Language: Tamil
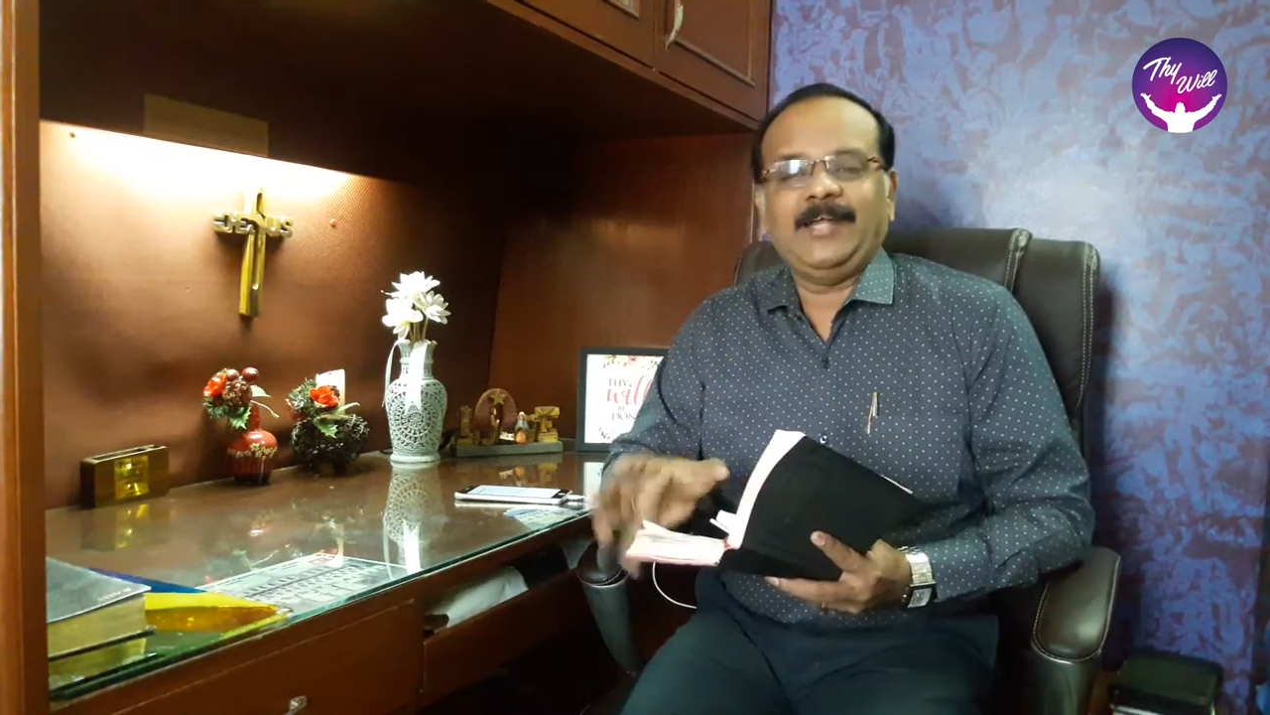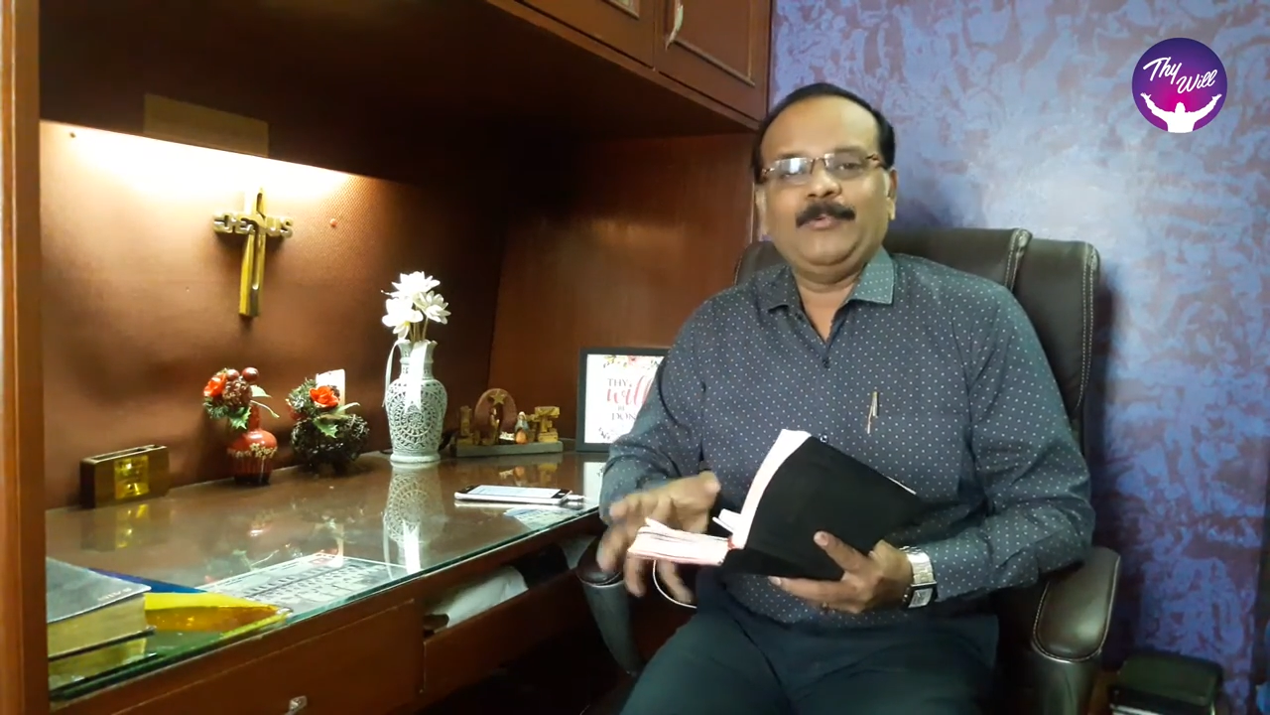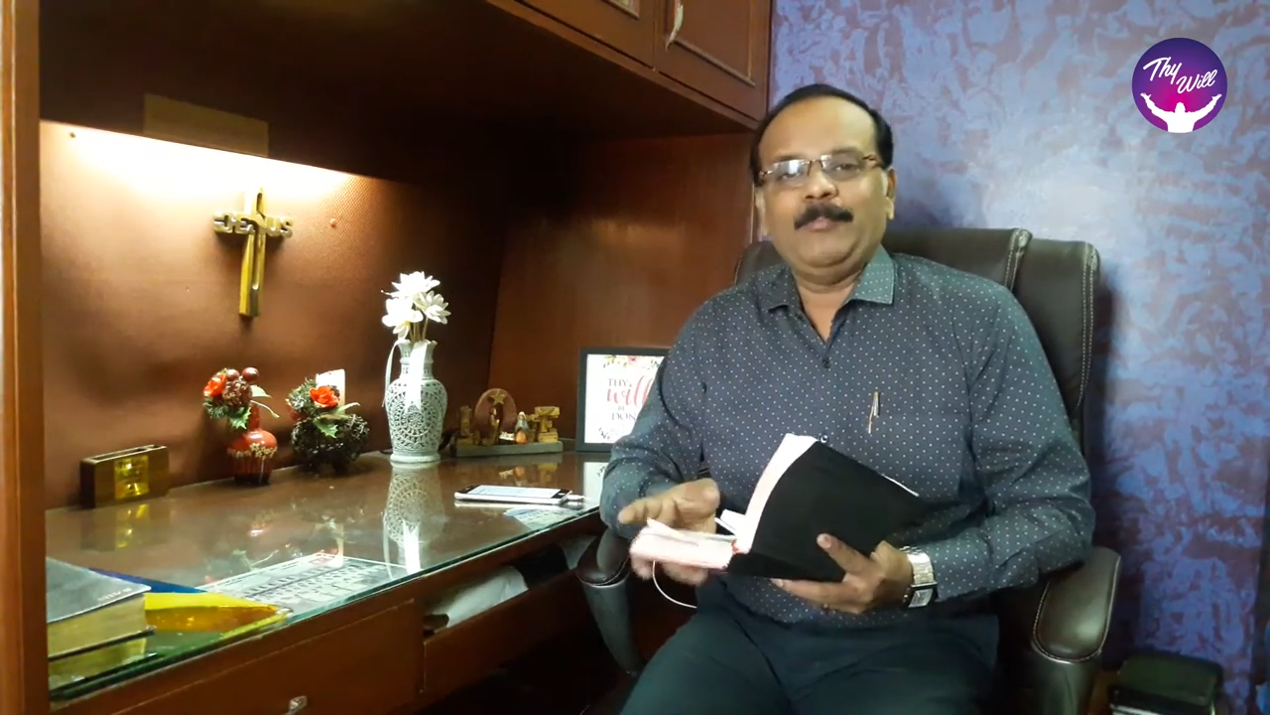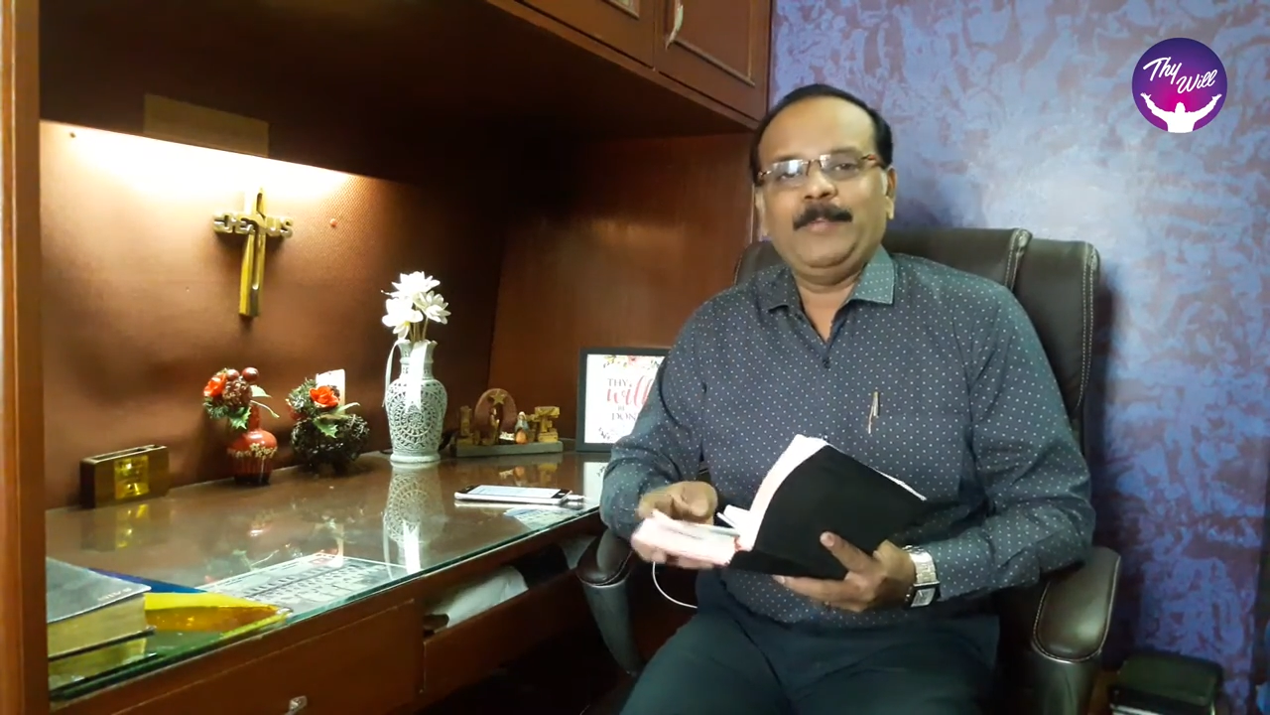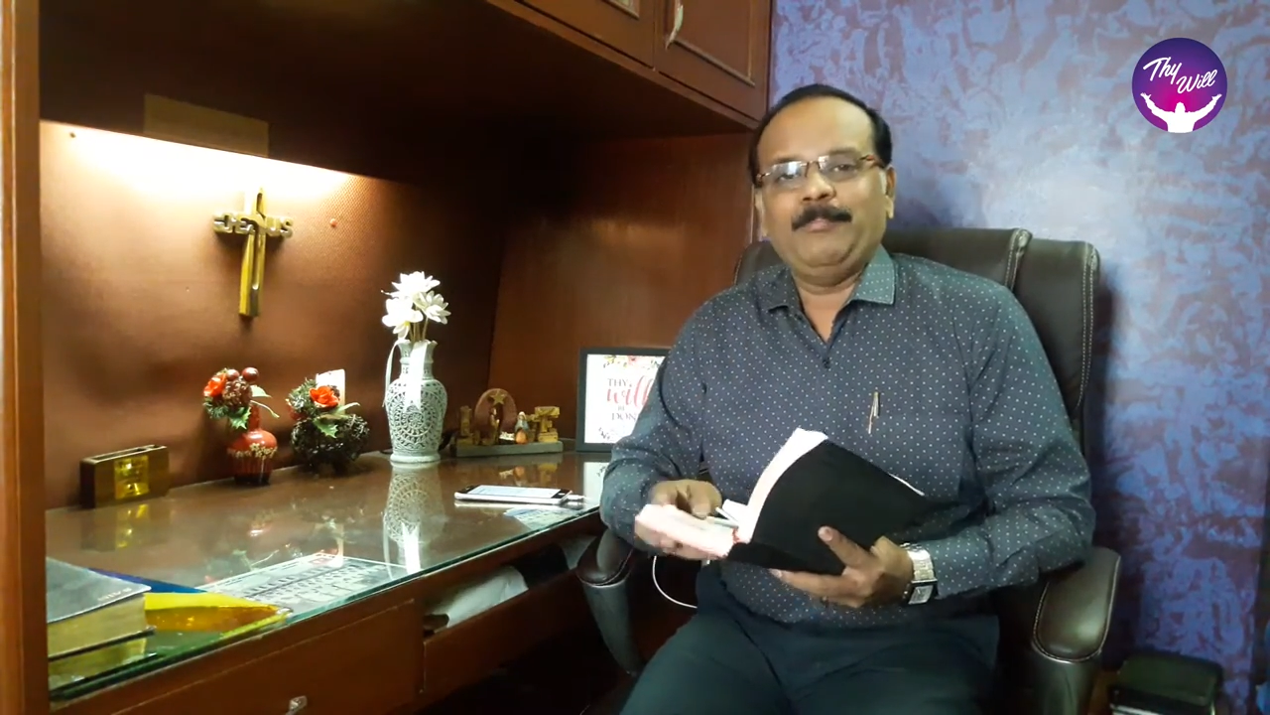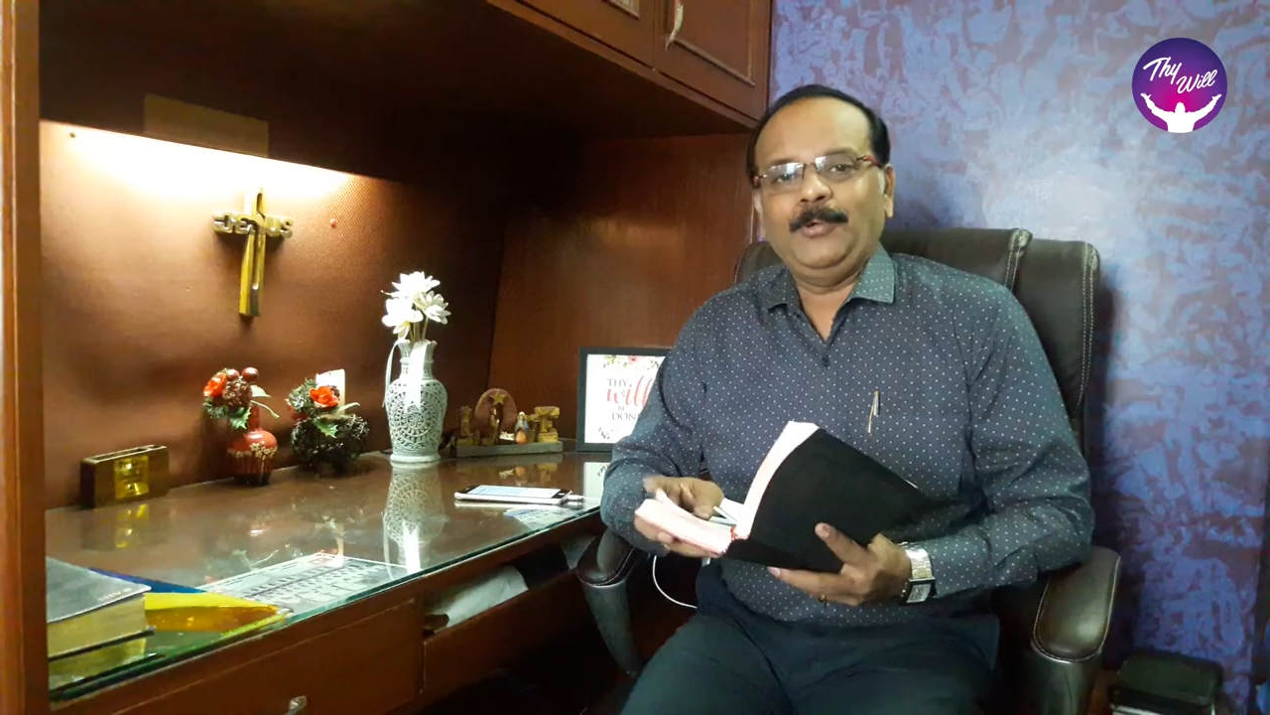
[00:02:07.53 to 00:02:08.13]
நான் உம்மை